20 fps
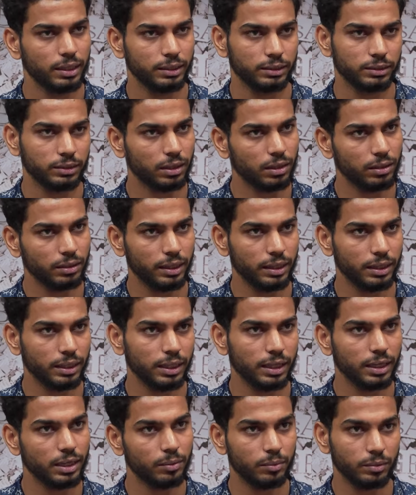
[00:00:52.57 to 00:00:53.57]

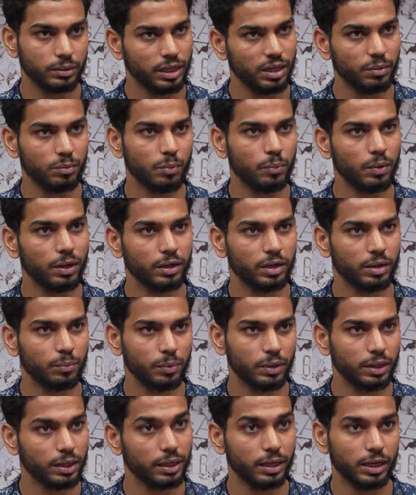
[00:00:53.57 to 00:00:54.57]
ஸ்டார்டிங்கில் டீமை
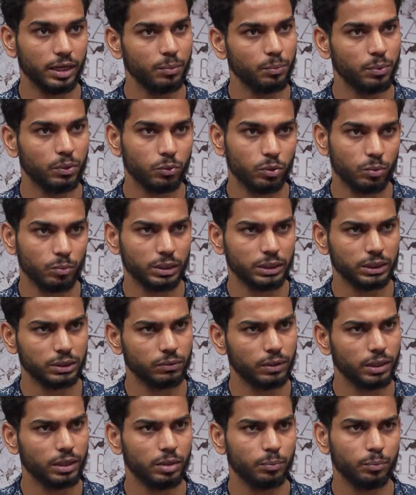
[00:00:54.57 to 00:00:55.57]
பார்க்குறப்ப கண்டிப்பாக ஹோம் மேட்சஸ்
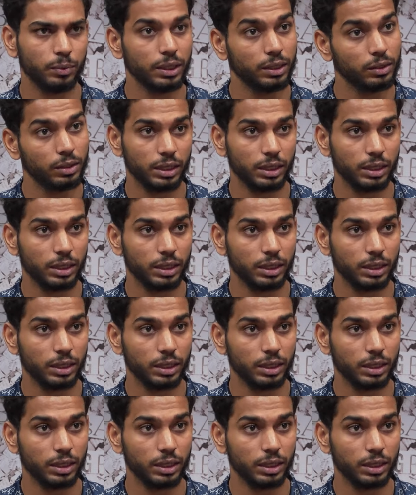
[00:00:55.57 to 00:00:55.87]
விளையாடுறப்ப